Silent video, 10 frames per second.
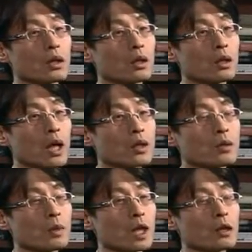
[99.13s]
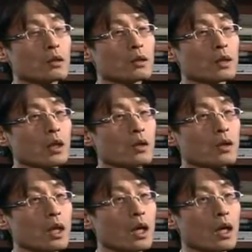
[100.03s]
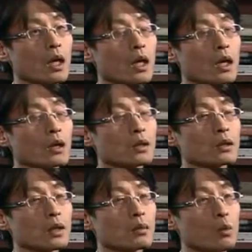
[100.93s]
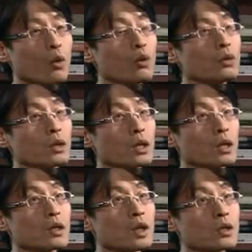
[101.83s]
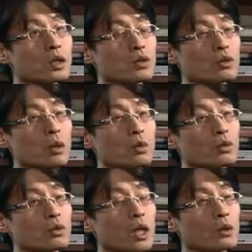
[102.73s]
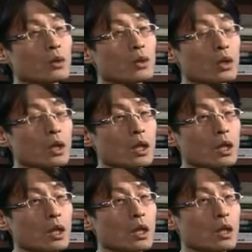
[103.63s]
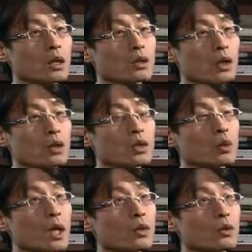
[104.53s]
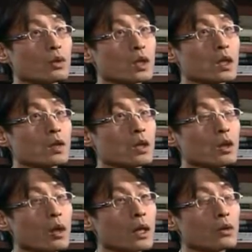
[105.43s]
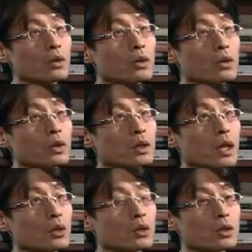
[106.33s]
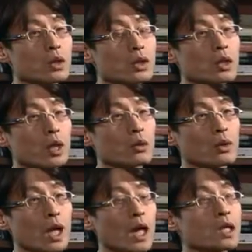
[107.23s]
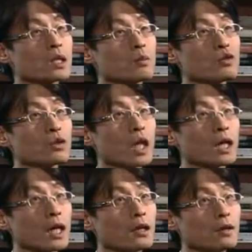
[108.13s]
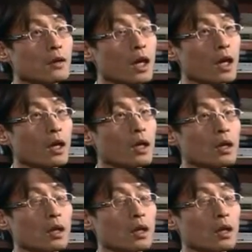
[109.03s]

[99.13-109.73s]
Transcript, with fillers: 어, 하지만 현대 모든 선진국의 모든 대통령이 정치 활동, 특히 선거 활동은 대통령 정치 활동의 핵심 중의 하나인데